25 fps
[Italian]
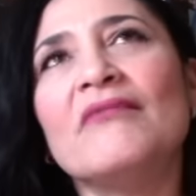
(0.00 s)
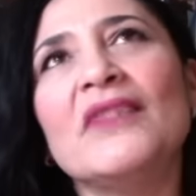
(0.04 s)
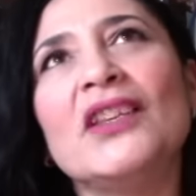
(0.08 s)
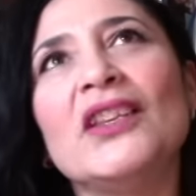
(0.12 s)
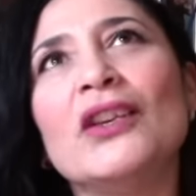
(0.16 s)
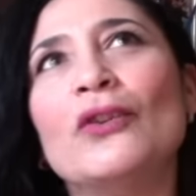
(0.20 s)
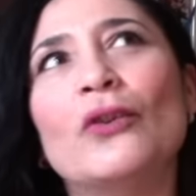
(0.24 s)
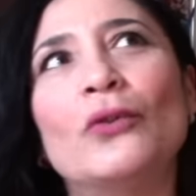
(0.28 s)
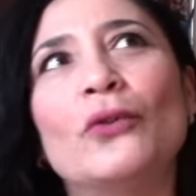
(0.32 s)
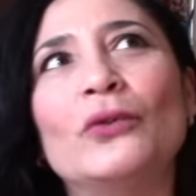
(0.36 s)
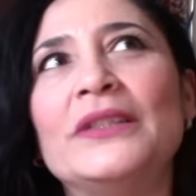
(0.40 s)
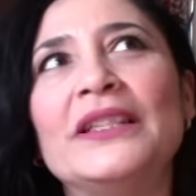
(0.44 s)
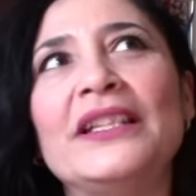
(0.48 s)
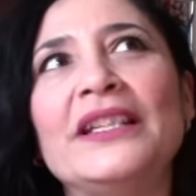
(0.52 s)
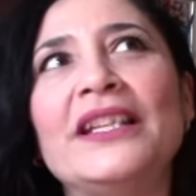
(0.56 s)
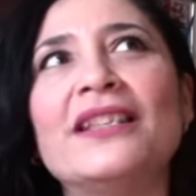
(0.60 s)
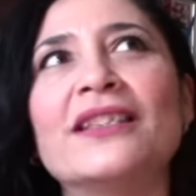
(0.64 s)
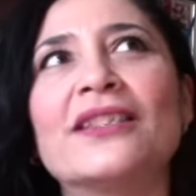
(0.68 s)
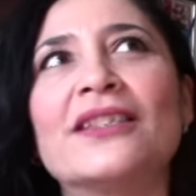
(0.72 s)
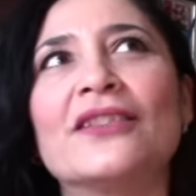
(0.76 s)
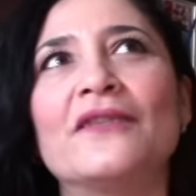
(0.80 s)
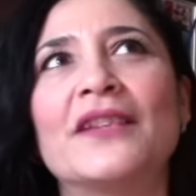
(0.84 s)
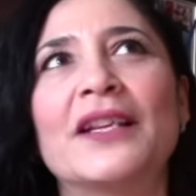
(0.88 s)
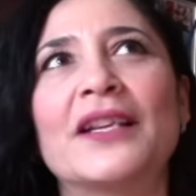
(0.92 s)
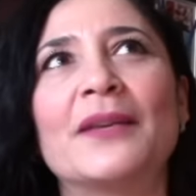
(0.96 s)
io lo
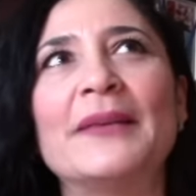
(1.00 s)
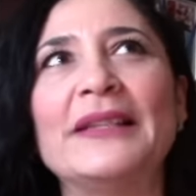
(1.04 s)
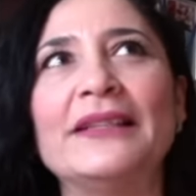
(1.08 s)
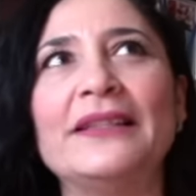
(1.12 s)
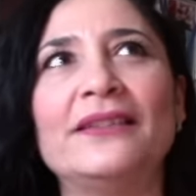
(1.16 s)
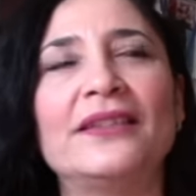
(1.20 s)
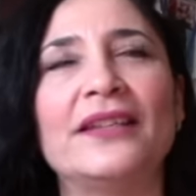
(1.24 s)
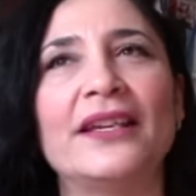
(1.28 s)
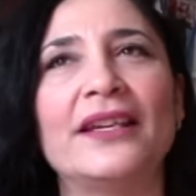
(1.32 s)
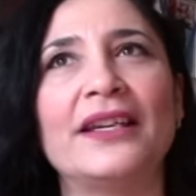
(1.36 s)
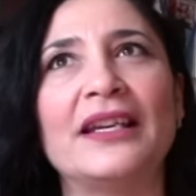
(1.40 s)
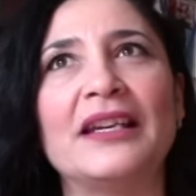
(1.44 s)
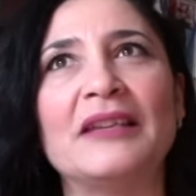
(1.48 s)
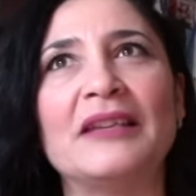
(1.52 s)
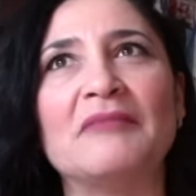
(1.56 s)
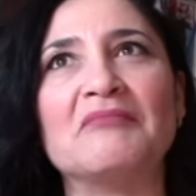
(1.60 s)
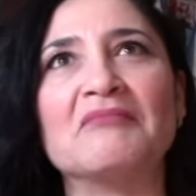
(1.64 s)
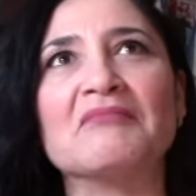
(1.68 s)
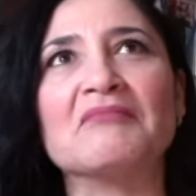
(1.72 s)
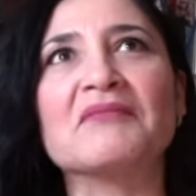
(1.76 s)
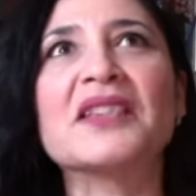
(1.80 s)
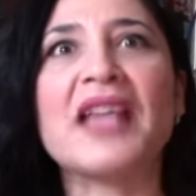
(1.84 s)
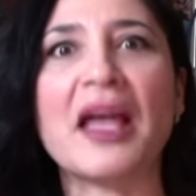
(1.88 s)
utilizzo veramente mm,